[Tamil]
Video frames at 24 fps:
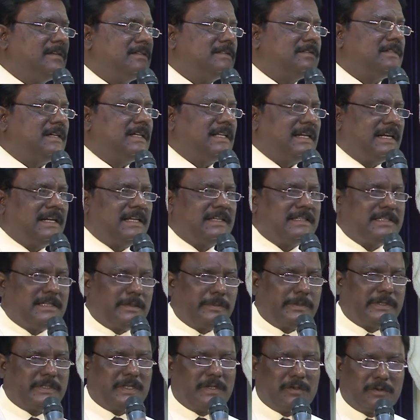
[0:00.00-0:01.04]
ஸோ அதனால்
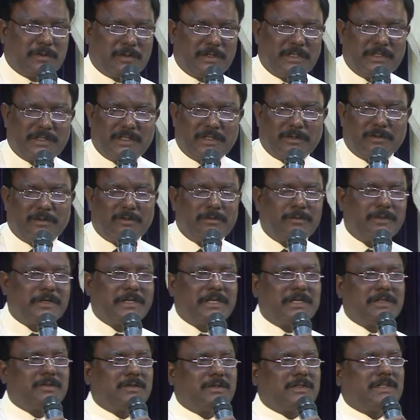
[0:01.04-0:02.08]
ஜெபத்தை குறித்த ஒரு
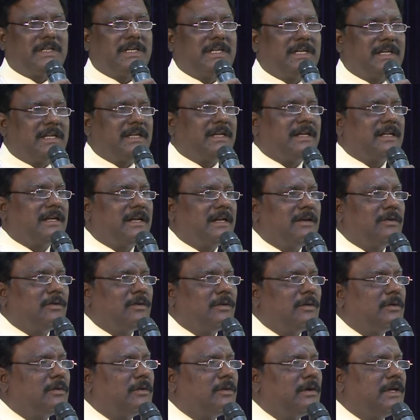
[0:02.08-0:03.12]
முக்கியத்துவத்தை இன்றைக்கு நான்
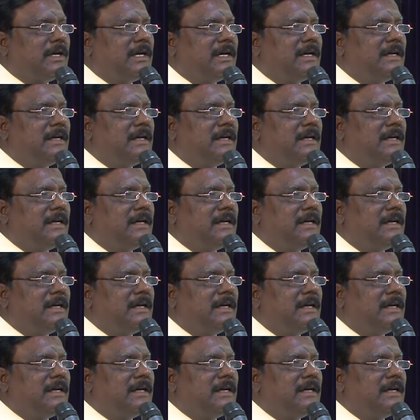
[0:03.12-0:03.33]
உங்களோடு கூட